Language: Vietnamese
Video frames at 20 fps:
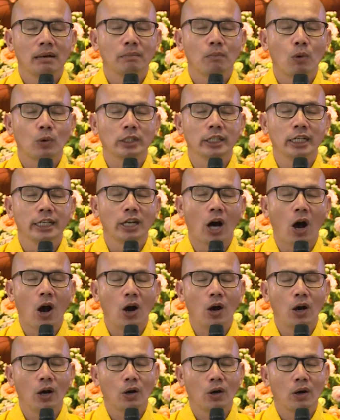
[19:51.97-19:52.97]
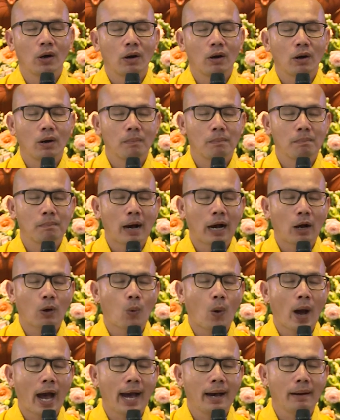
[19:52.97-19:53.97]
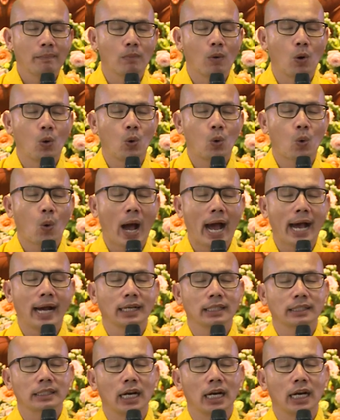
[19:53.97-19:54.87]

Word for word: một người đó mà quá mù quáng,